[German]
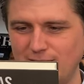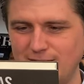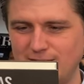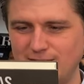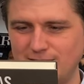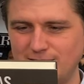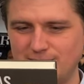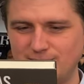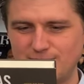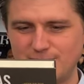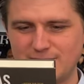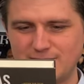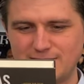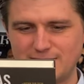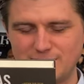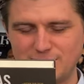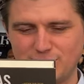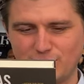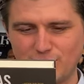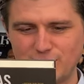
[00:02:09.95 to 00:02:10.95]
Ähm,
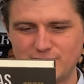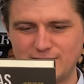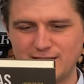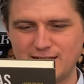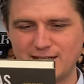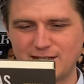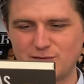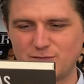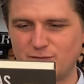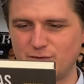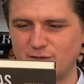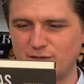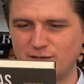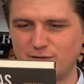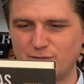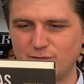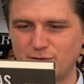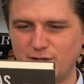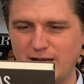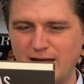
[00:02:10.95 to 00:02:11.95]
Steve Wozniak von,
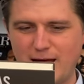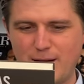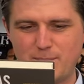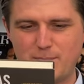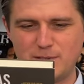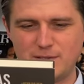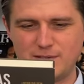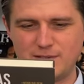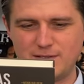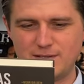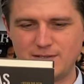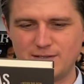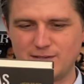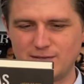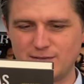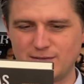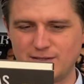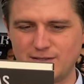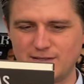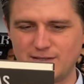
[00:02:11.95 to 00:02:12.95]
von Apple
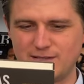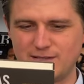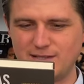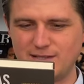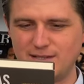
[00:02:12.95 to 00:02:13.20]
und